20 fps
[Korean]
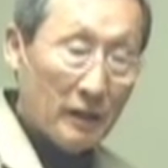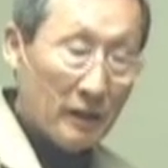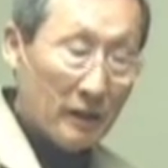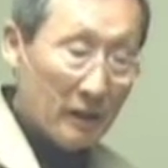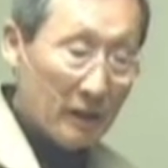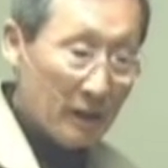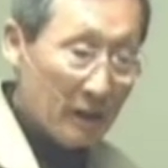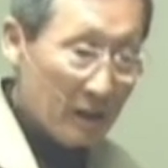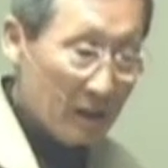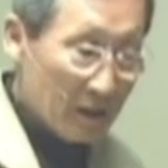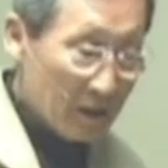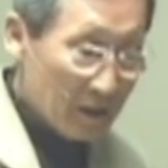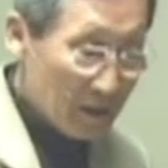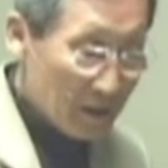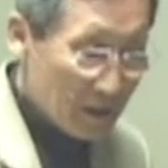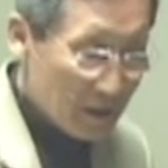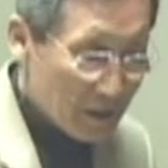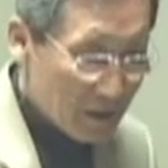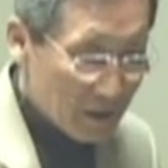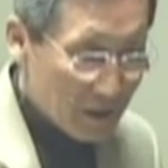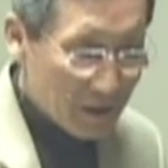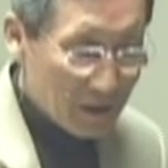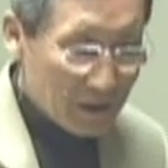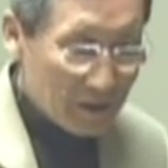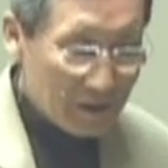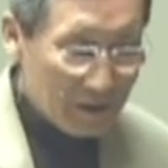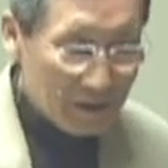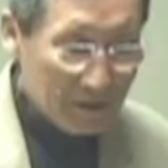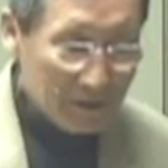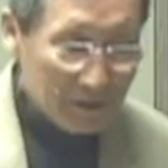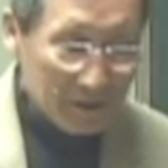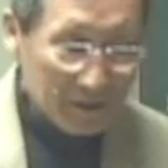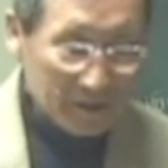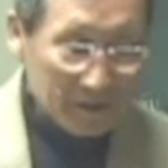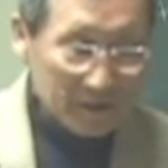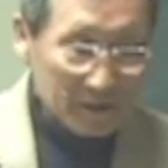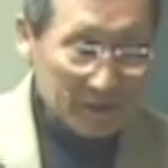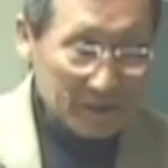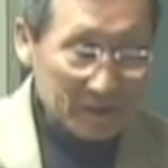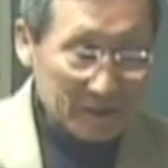아,
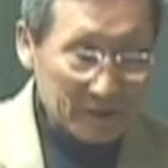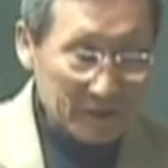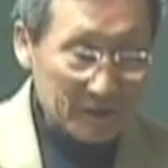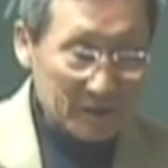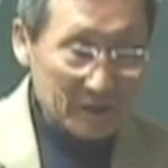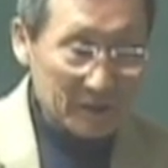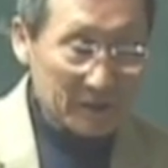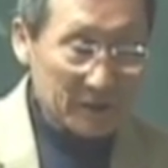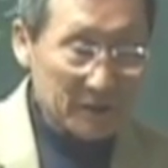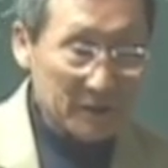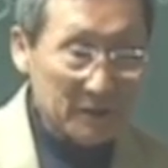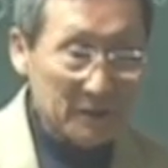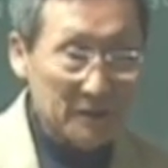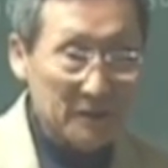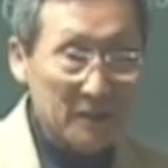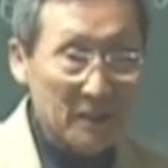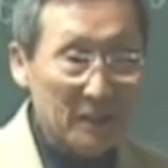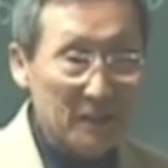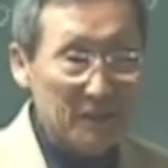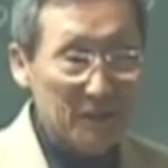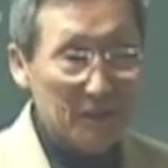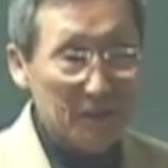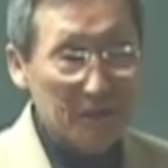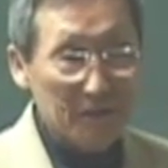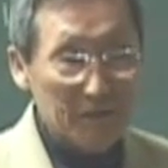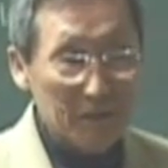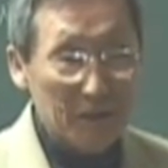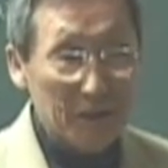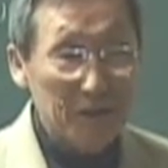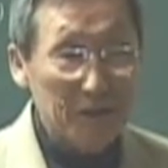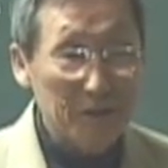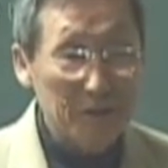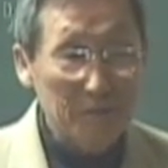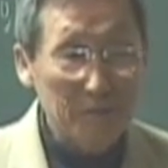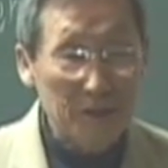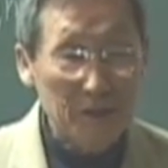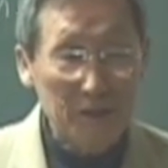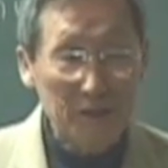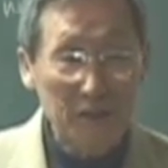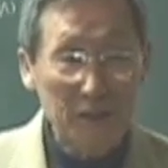이제 이 의사는 지금 이제
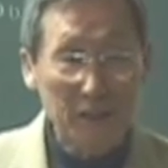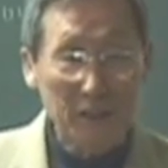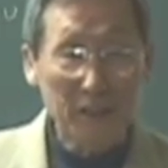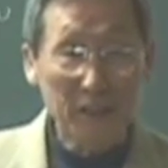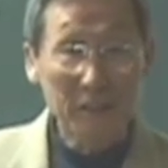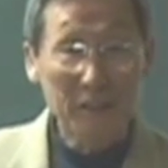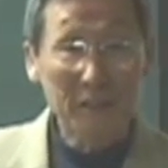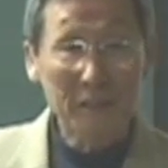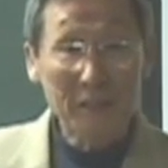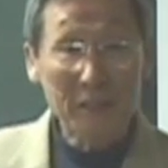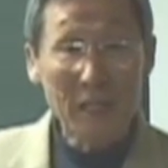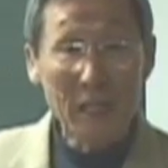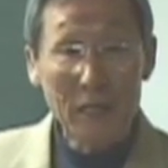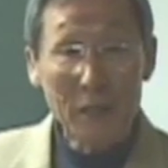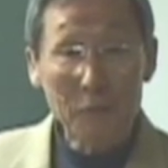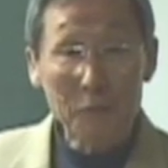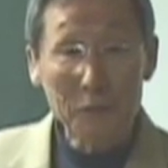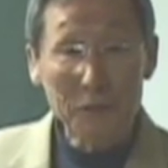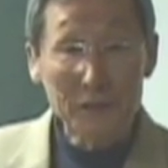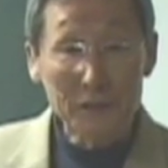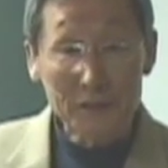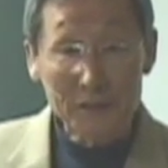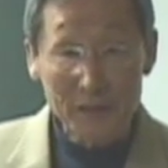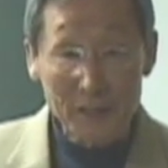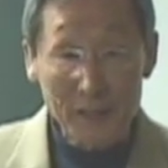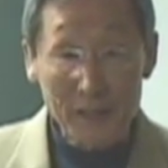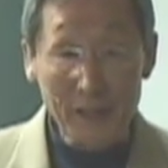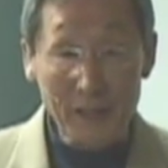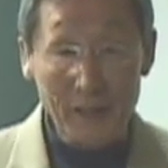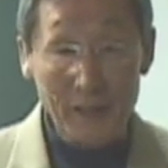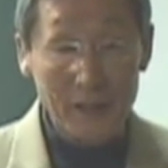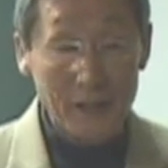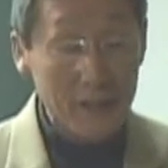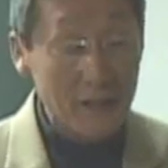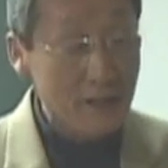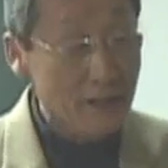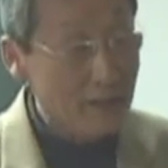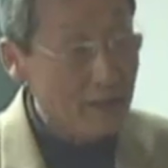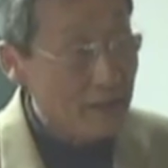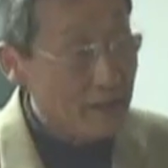음식 얘기를 이렇게 하고 있는데,